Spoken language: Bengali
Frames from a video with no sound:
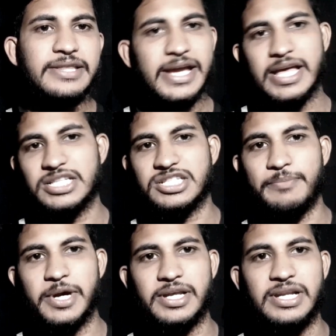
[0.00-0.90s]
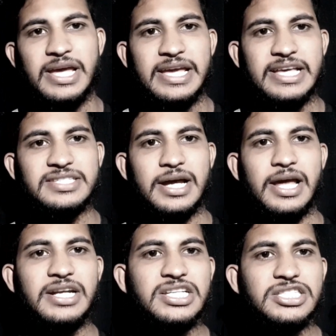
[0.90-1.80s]
দেখে আসতে পারেন
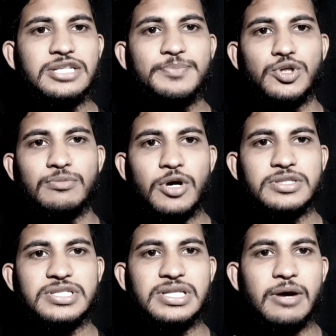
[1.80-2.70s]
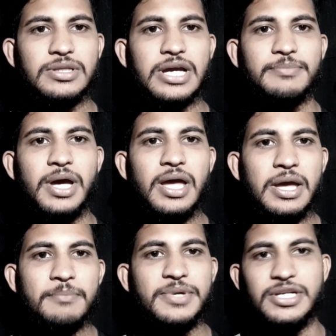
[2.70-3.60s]
এছাড়া ডিসক্রিপশন বক্সে দেওয়া থাকবে
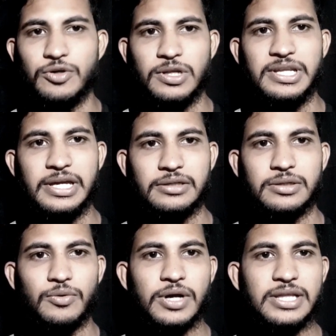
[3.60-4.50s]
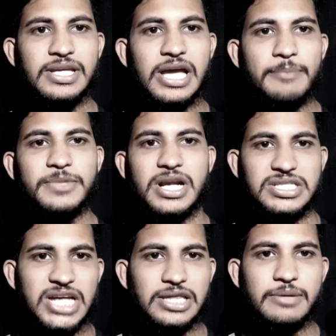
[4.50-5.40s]
ভিডিও লিঙ্ক ওখান থেকে আপনারা
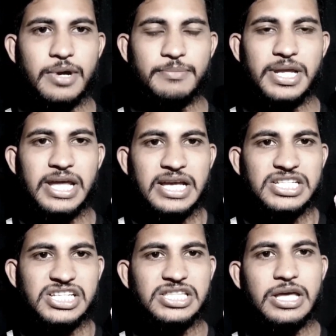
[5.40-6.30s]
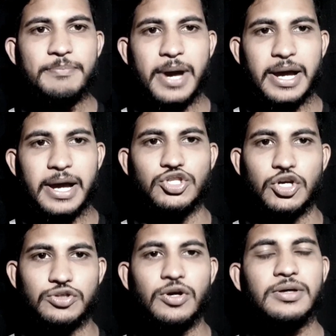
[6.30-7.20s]
জানতে পারবেন শীতে পাখির
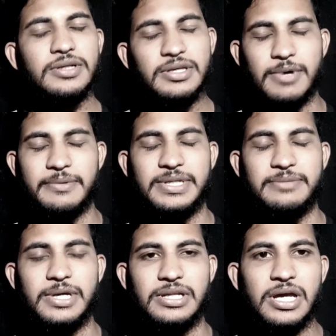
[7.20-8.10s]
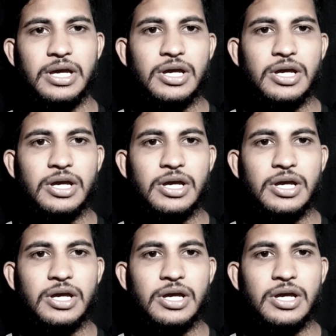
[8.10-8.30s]
যত্ন কিভাবে নেবেন